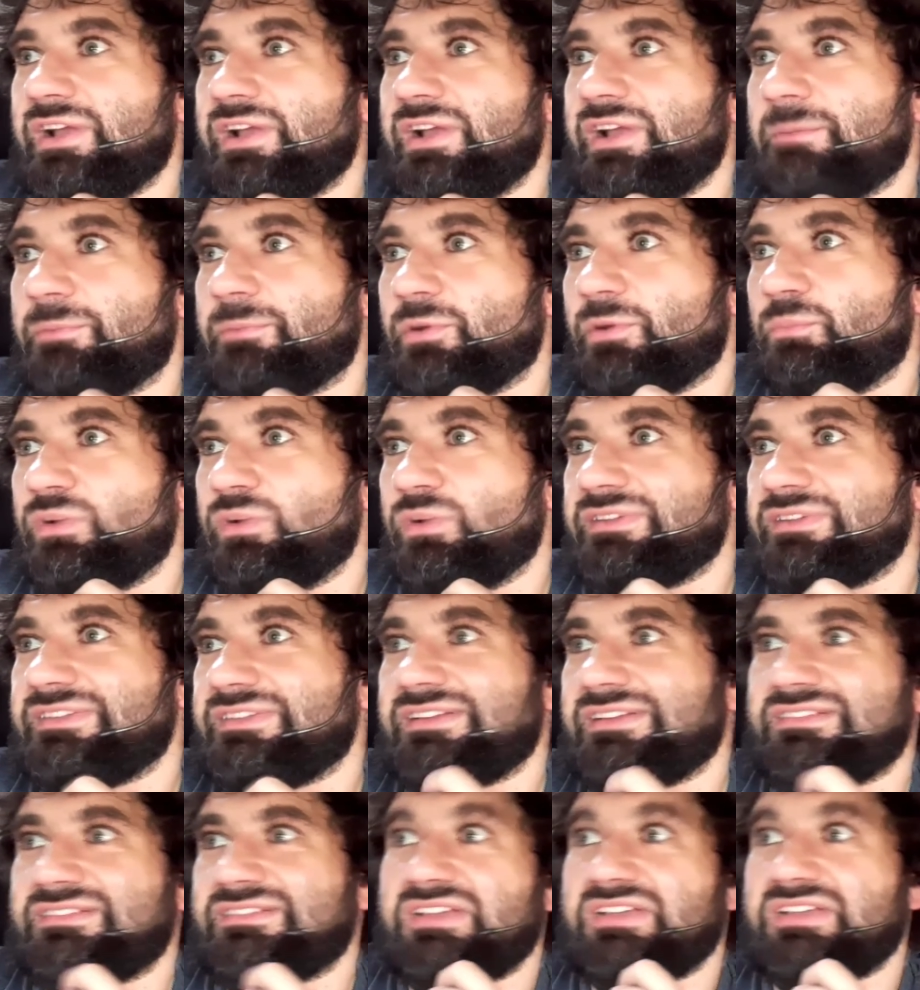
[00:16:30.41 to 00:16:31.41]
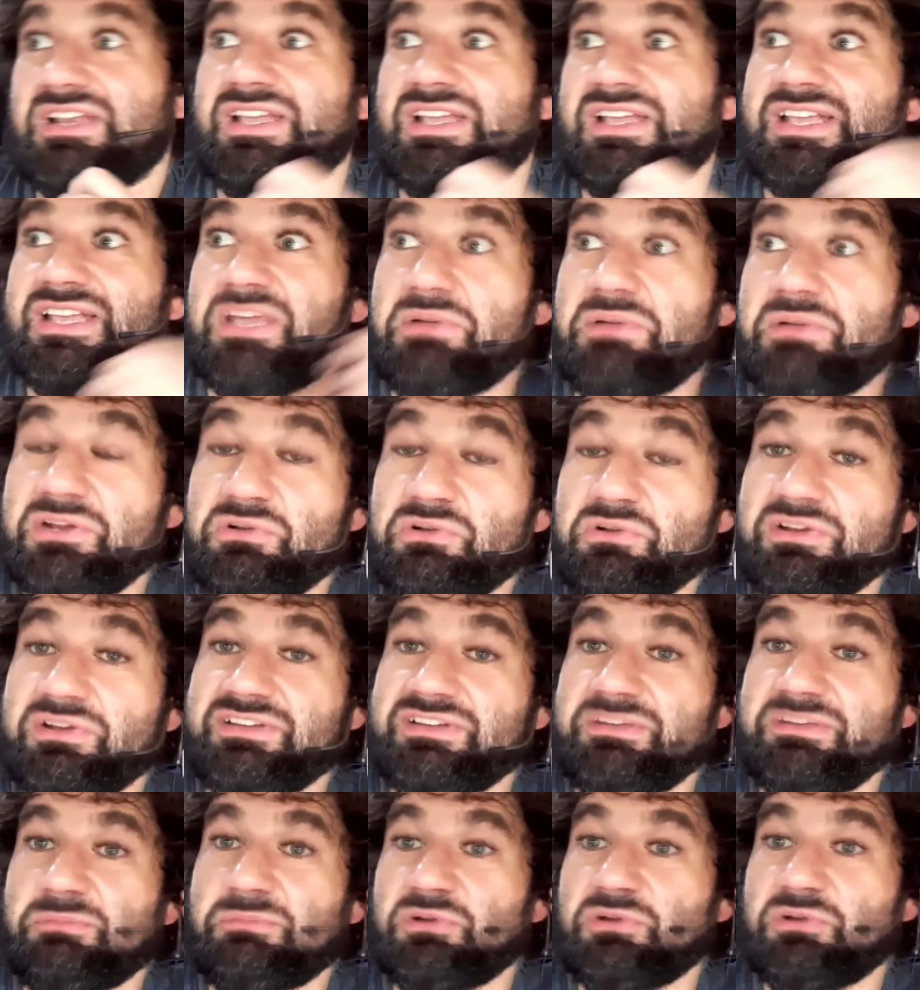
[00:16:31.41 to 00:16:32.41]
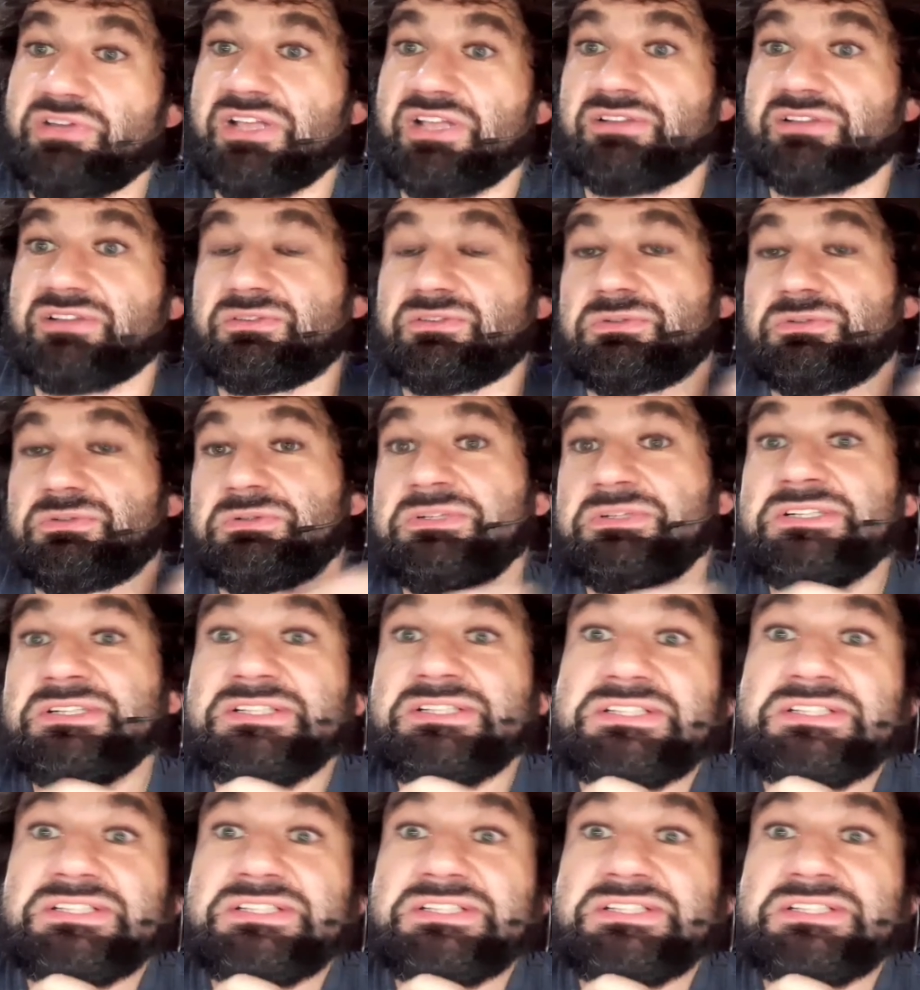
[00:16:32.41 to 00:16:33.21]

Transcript: las propuestas tienen que ver con ese proyecto.